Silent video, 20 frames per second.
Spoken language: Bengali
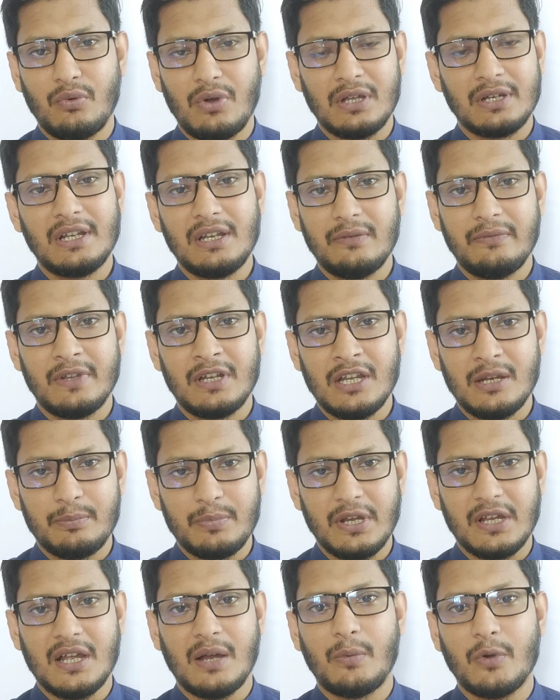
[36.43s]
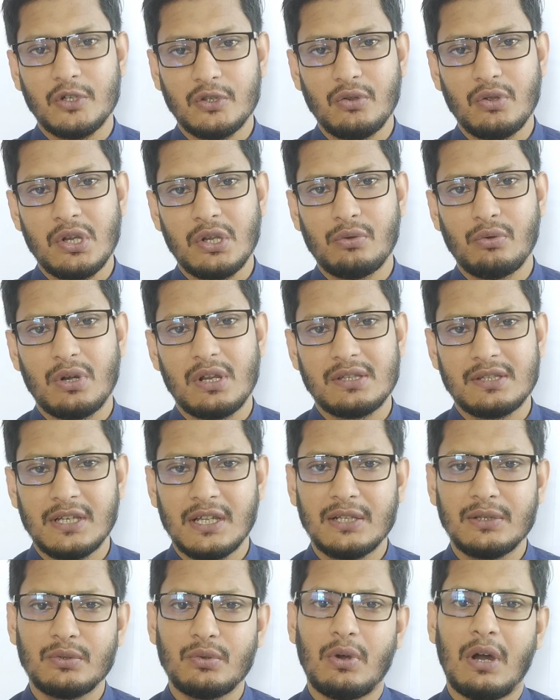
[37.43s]
ওয়ান ইলেভেনের প্রেক্ষাপট তৈরি
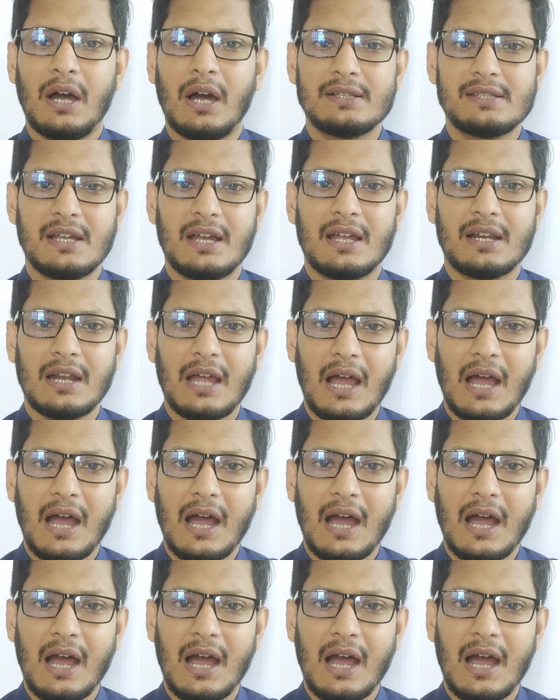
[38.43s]
করেছেন দু হাজার